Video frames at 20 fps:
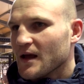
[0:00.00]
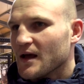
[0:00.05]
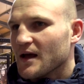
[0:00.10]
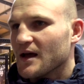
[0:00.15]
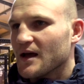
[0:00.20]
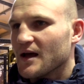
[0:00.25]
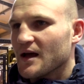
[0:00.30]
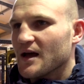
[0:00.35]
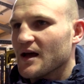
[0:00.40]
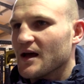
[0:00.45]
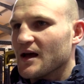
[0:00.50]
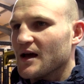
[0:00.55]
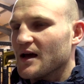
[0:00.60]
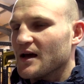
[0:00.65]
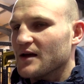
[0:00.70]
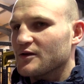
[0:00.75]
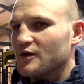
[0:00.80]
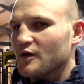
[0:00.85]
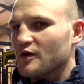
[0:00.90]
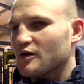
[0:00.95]
yy,
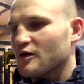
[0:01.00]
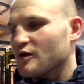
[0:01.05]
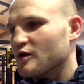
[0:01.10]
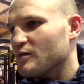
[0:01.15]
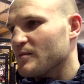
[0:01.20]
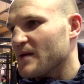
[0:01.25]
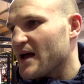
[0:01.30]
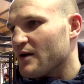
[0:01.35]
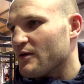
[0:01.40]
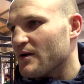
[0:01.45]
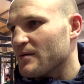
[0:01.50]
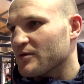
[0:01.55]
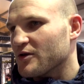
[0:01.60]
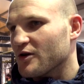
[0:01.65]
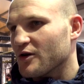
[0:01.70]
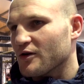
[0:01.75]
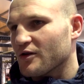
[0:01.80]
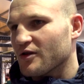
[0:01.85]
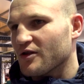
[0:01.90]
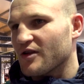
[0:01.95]
to zrozumiałem
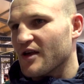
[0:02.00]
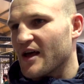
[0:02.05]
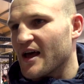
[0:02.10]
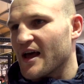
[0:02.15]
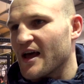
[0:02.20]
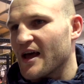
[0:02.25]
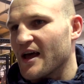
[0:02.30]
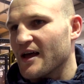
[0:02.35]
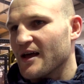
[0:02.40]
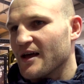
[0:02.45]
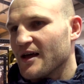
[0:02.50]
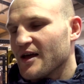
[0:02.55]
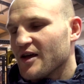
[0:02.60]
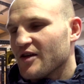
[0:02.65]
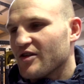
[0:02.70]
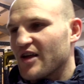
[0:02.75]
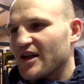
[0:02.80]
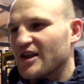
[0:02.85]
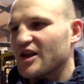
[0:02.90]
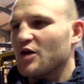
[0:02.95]
to, że
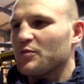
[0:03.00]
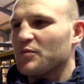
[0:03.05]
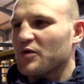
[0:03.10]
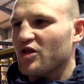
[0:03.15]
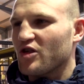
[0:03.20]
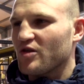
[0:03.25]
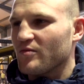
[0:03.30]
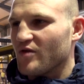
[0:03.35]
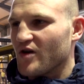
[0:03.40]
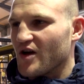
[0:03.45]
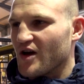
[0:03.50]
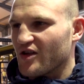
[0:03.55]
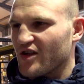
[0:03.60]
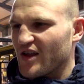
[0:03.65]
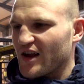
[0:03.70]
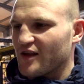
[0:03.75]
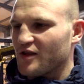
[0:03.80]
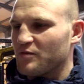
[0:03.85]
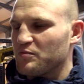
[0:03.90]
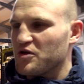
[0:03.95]
że ja tego potrzebuję,
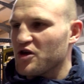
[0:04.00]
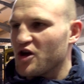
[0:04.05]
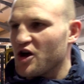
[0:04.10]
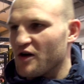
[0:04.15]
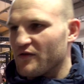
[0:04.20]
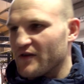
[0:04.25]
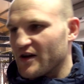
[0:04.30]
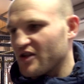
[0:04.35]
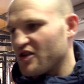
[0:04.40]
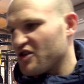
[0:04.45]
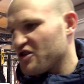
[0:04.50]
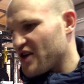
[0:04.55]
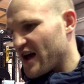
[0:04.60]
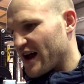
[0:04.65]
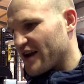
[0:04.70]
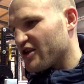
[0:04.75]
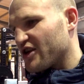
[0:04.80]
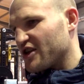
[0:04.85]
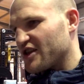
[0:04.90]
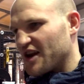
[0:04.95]
się tak bzikować,
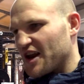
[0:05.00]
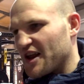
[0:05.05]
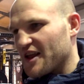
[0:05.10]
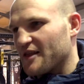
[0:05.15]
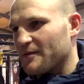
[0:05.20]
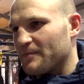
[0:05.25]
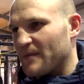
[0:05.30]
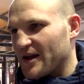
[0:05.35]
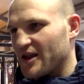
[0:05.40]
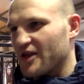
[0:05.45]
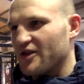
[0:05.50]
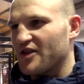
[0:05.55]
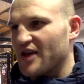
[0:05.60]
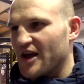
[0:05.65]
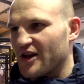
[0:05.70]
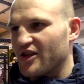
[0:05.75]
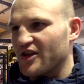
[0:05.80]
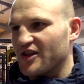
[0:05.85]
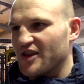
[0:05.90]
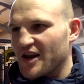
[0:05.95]
żarcie, trening, spanie,
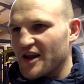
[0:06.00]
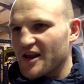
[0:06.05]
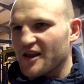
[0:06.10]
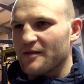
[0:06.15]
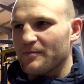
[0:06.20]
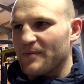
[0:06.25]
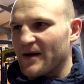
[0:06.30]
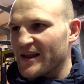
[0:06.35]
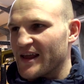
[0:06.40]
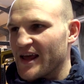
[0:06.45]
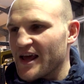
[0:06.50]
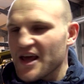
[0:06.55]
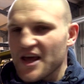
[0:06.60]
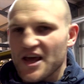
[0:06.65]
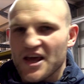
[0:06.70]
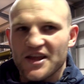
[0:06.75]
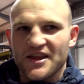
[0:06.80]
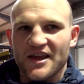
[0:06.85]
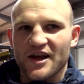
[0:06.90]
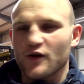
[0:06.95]
żarcie trening, spanie,
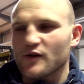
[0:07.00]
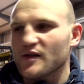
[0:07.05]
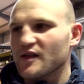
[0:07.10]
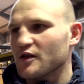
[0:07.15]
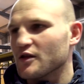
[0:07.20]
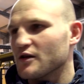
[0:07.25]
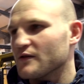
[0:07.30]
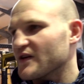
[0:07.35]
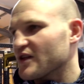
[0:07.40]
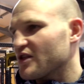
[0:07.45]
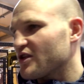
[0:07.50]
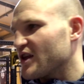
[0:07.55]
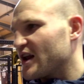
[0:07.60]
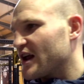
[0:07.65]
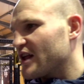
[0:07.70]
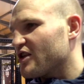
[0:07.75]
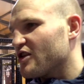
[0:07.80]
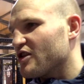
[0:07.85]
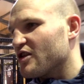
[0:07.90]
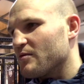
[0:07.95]
nie koncentrować się
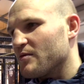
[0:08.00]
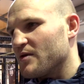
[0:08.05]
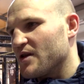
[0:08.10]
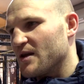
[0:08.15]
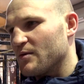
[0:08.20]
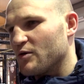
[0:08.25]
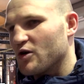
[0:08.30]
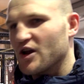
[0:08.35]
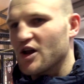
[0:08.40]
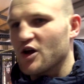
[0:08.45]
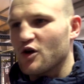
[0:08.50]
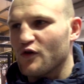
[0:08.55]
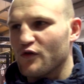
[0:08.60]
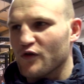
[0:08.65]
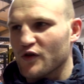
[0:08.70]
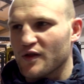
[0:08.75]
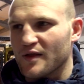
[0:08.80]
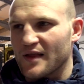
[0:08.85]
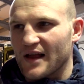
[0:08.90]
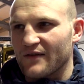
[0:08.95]
na niczym innym,
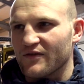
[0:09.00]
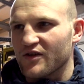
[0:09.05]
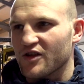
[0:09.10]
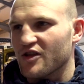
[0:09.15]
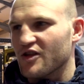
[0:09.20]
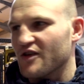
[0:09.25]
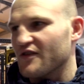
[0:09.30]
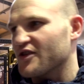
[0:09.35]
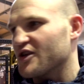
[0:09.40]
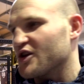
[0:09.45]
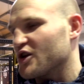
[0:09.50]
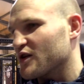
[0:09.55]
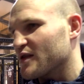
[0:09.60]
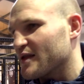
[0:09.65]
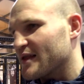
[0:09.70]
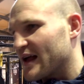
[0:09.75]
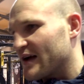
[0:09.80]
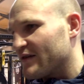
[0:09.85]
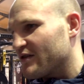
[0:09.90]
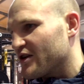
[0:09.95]
kolegów odstawić, dziewczynę
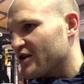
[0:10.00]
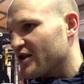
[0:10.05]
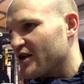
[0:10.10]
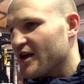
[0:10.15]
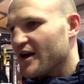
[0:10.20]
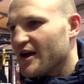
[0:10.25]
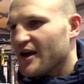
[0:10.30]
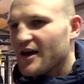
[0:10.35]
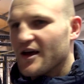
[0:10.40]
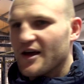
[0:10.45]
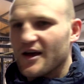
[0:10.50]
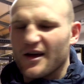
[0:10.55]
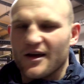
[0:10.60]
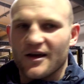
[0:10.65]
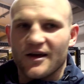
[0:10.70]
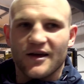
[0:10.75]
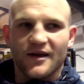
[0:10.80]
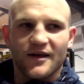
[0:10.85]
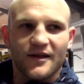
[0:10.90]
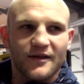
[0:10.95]
odstawić,
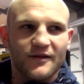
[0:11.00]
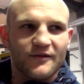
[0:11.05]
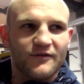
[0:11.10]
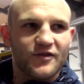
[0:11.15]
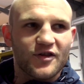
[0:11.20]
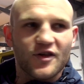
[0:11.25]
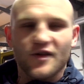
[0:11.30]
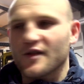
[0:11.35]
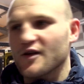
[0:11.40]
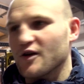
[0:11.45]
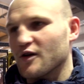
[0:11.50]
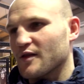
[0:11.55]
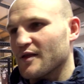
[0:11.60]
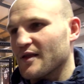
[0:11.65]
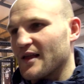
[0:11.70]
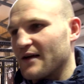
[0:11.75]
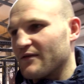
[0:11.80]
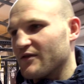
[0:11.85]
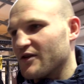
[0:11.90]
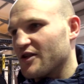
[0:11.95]
yy, wszystko
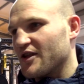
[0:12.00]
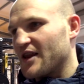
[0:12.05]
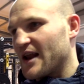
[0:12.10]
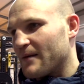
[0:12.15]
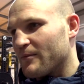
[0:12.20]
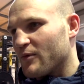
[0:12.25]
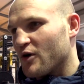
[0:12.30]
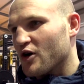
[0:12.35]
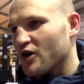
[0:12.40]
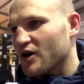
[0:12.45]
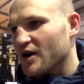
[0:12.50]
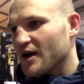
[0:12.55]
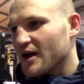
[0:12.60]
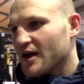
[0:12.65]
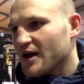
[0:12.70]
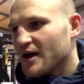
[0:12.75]
odstawić na bok,